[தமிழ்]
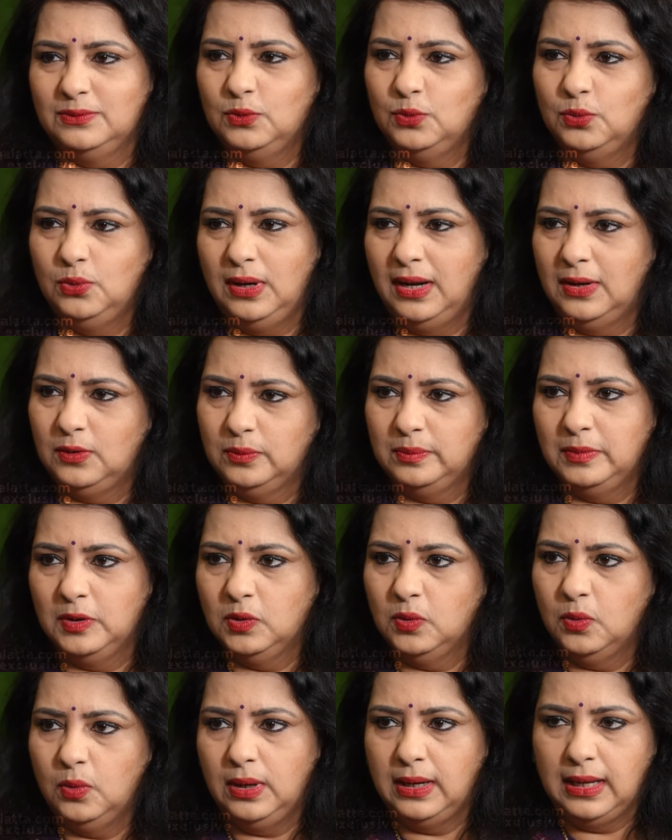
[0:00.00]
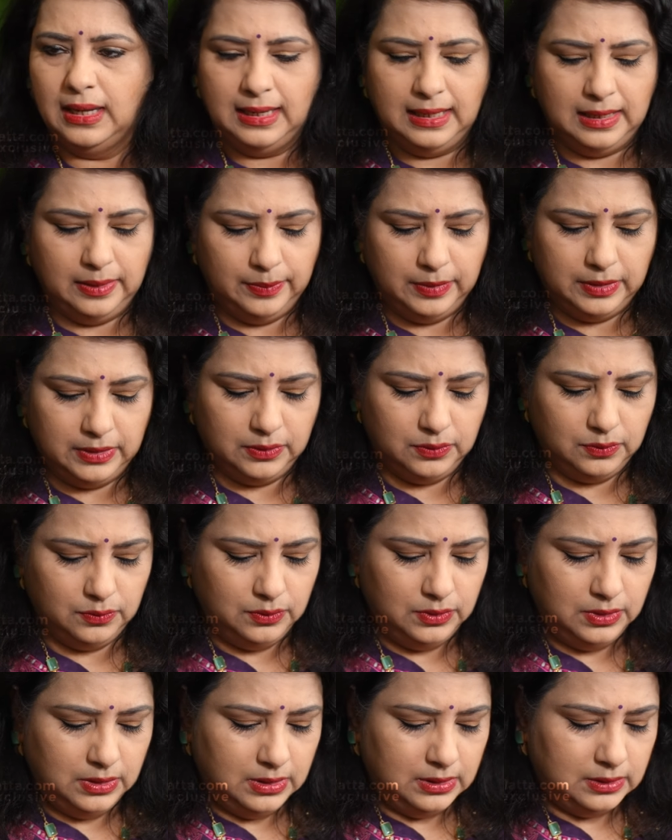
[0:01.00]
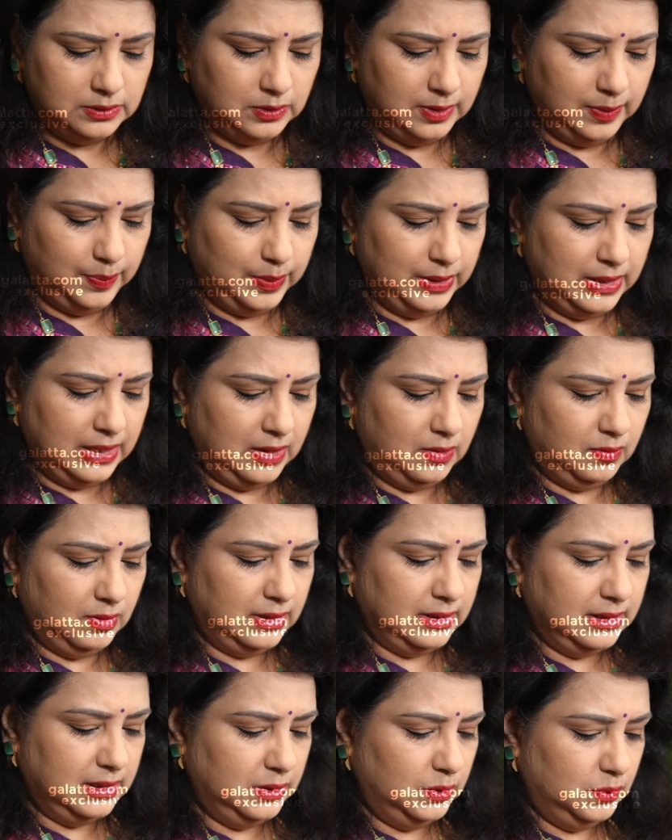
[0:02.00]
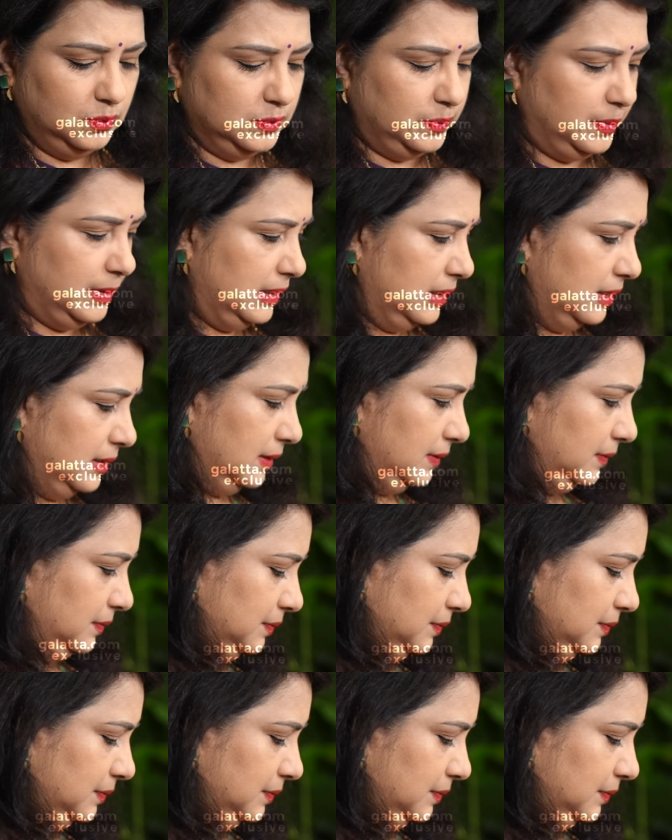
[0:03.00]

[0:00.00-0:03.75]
கூலாக ரொம்ப கோல்டாக இல்லாமல் இருக்கும் ஸோ இப்போ நான் உங்களுக்கு யூஸ் பண்ணுறேன்